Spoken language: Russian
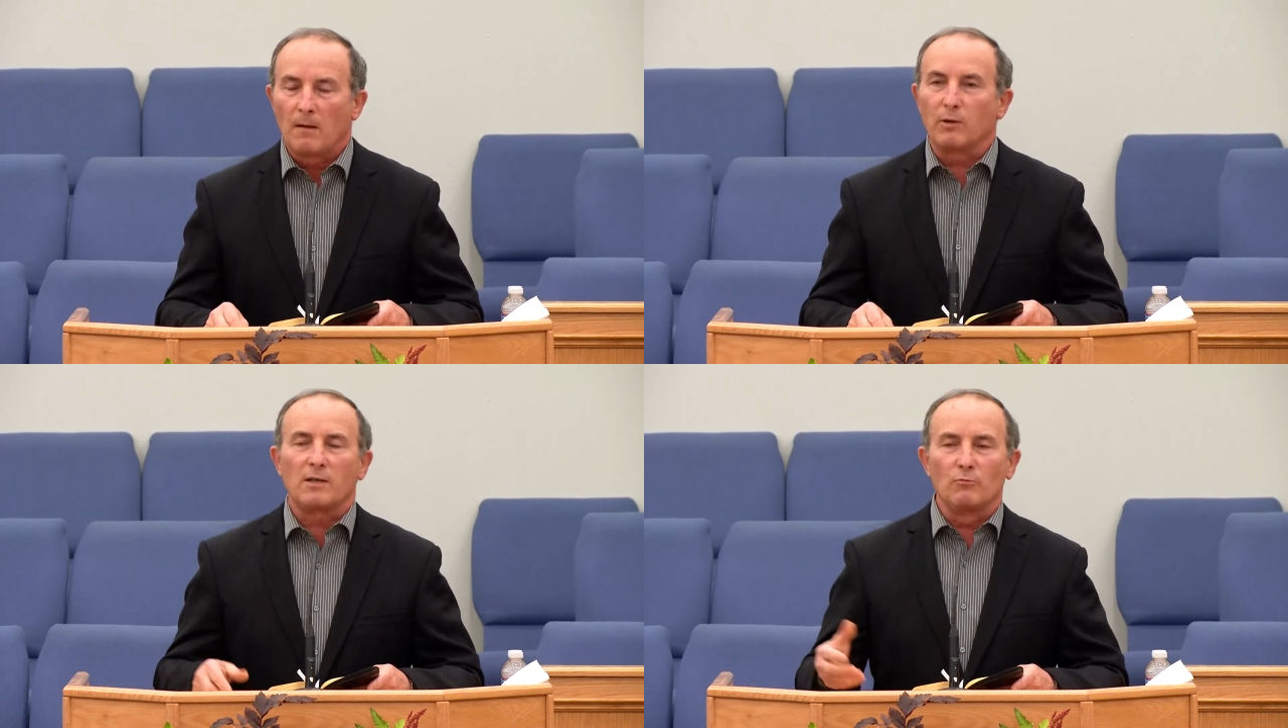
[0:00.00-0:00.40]

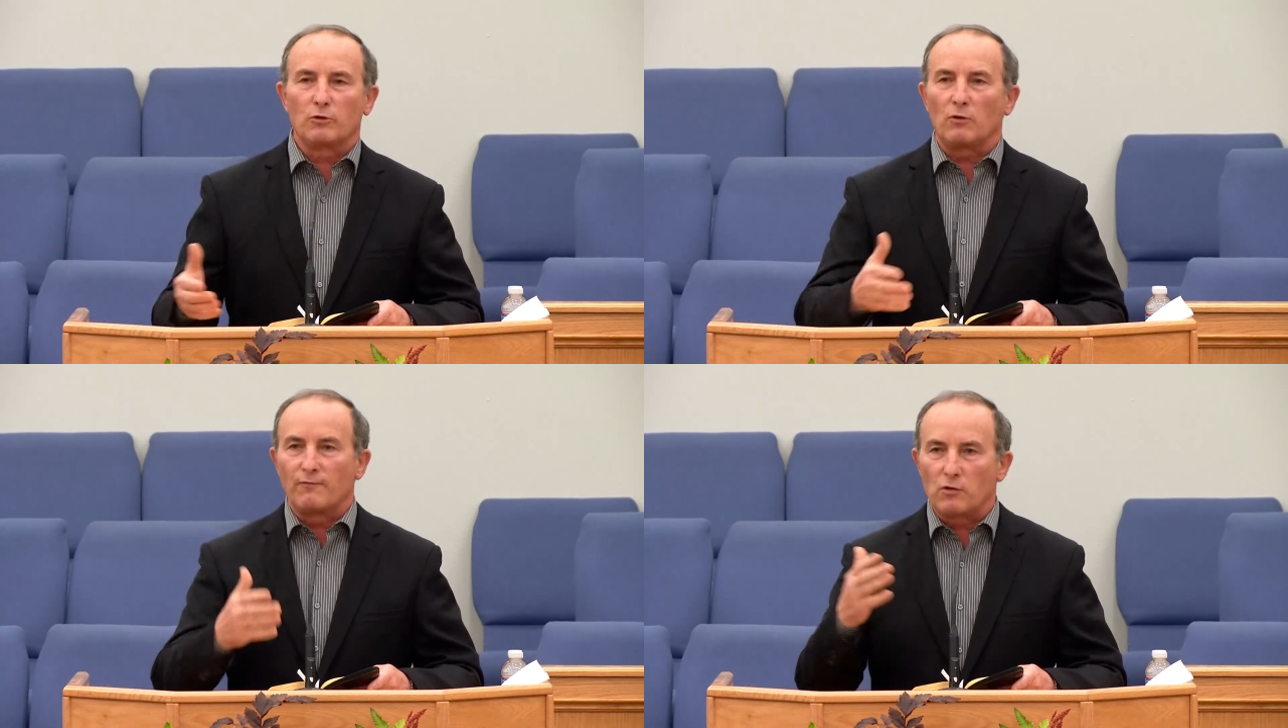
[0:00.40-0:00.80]
Потому
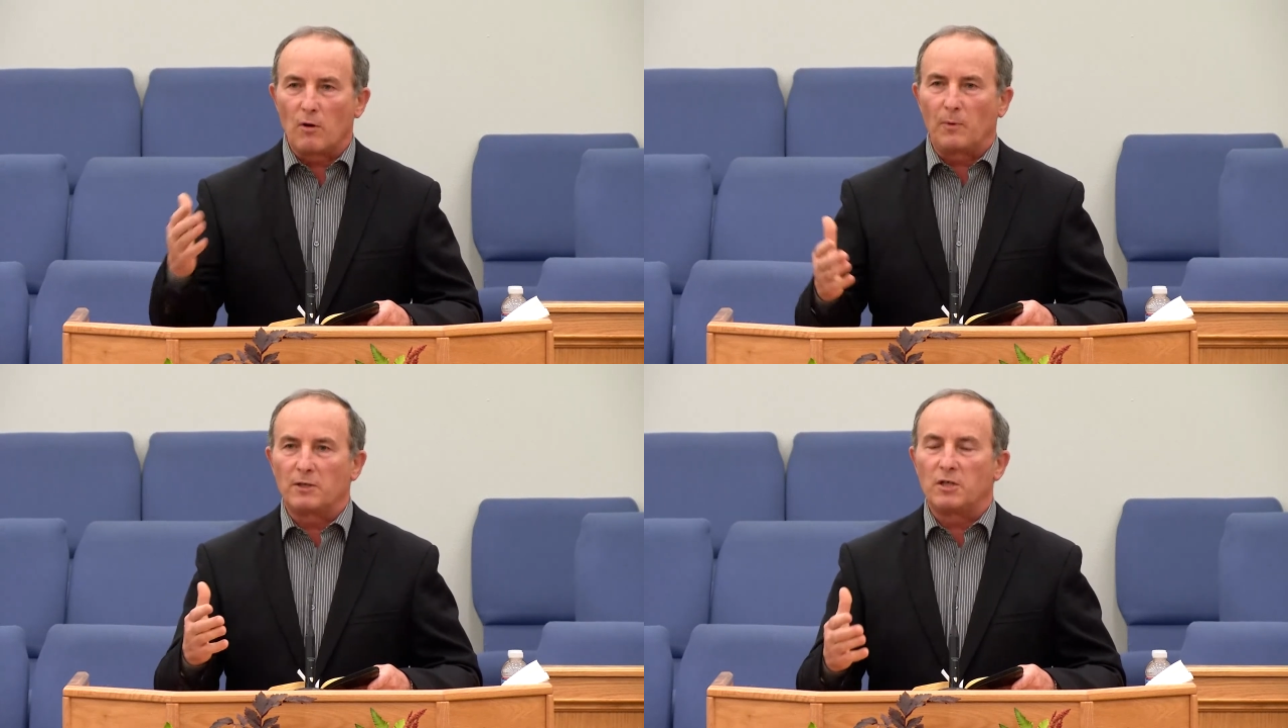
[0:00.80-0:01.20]
что все
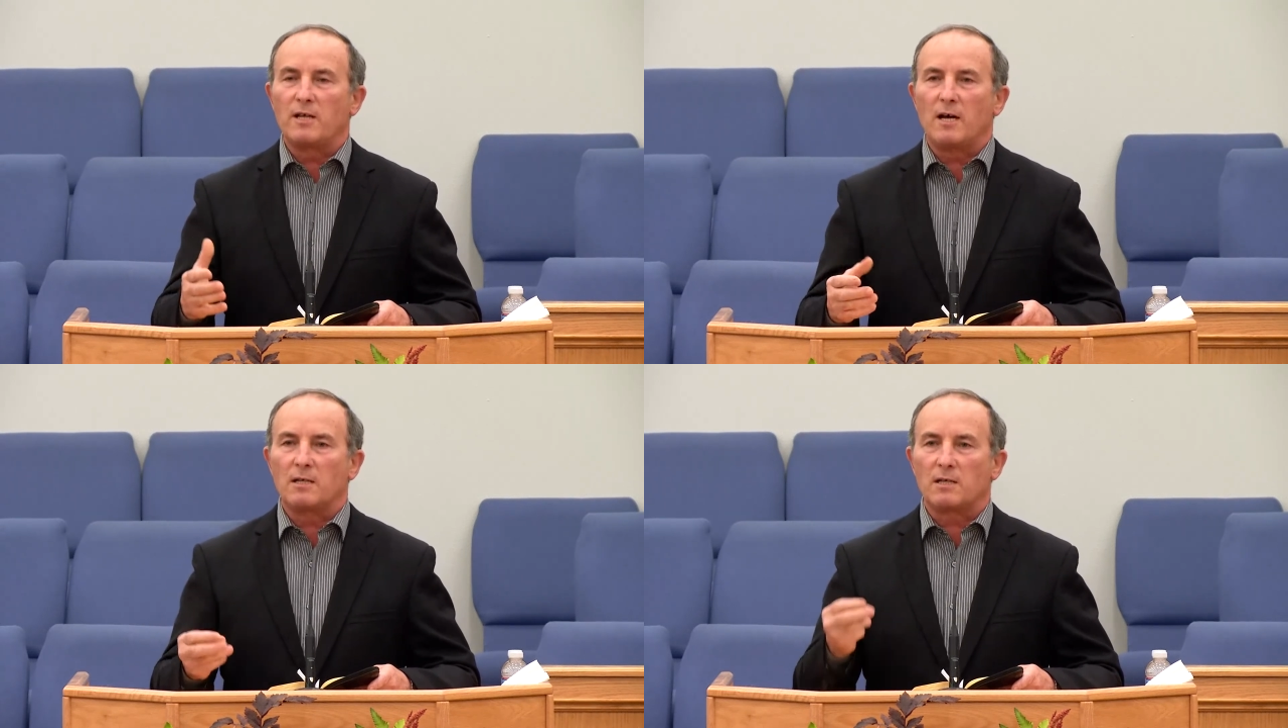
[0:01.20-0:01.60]

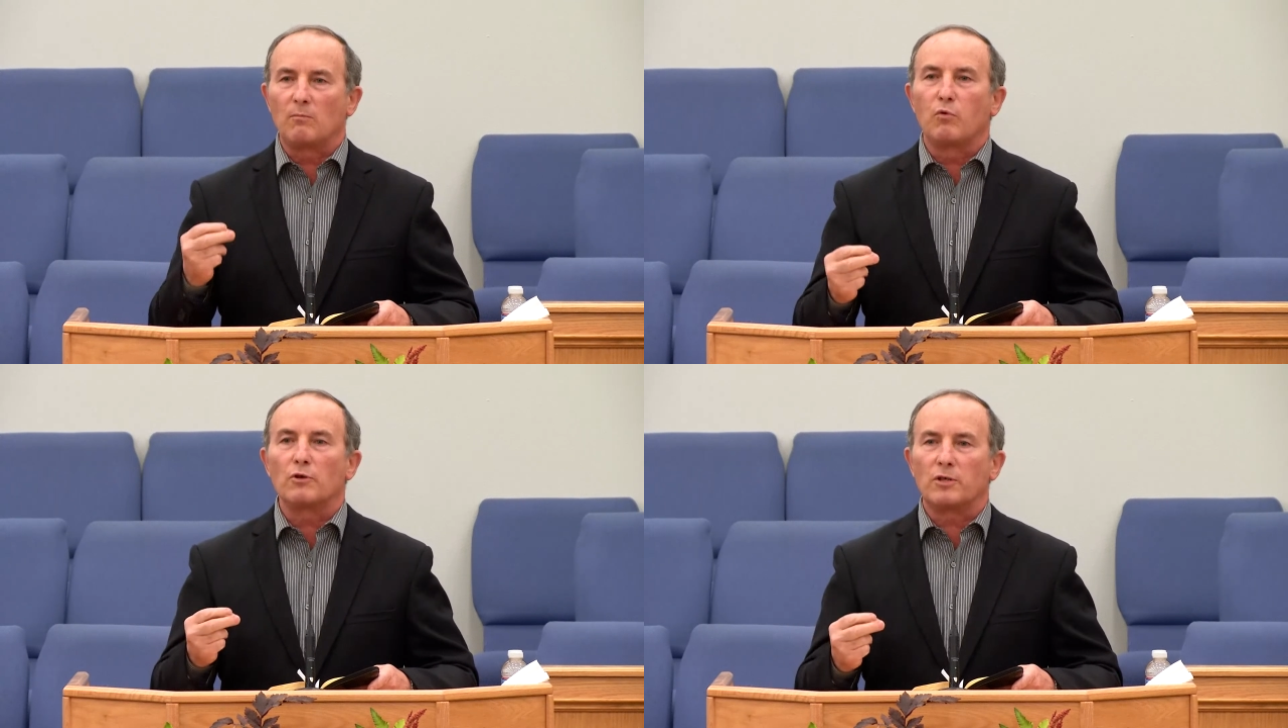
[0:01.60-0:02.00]
подчиняется
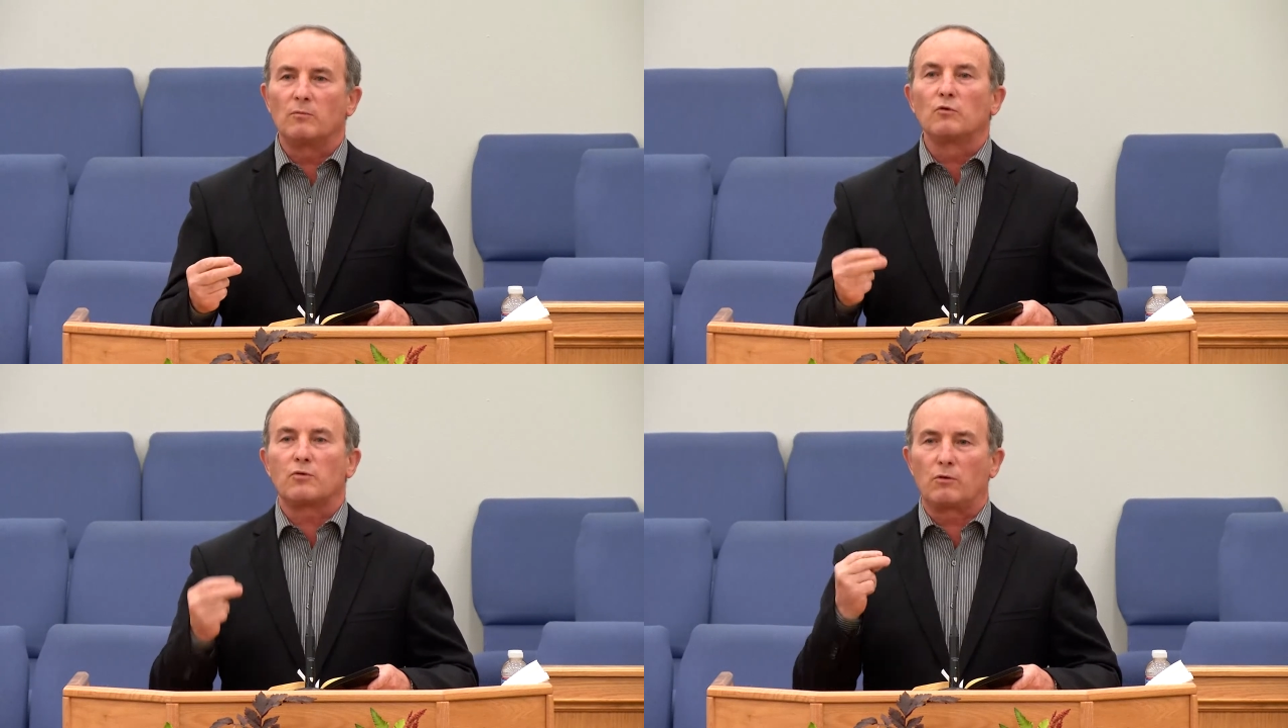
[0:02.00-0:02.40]

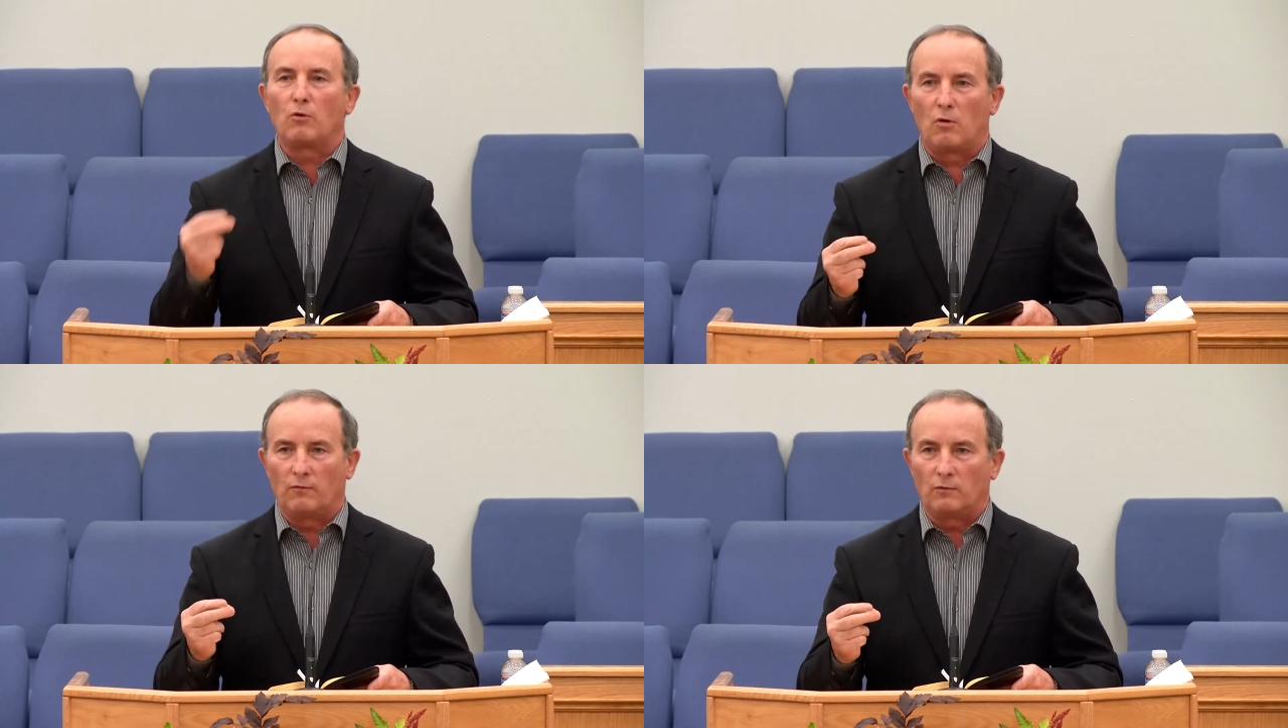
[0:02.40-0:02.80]
Божьему
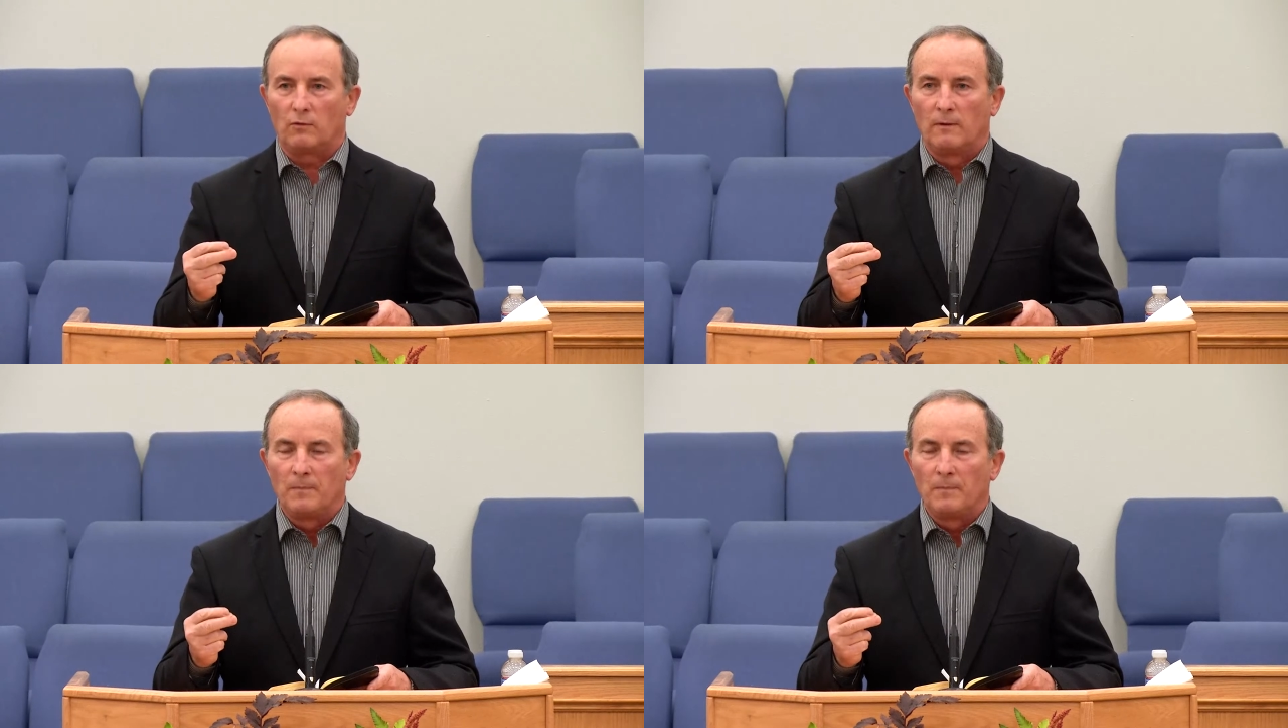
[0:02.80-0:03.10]
Слову.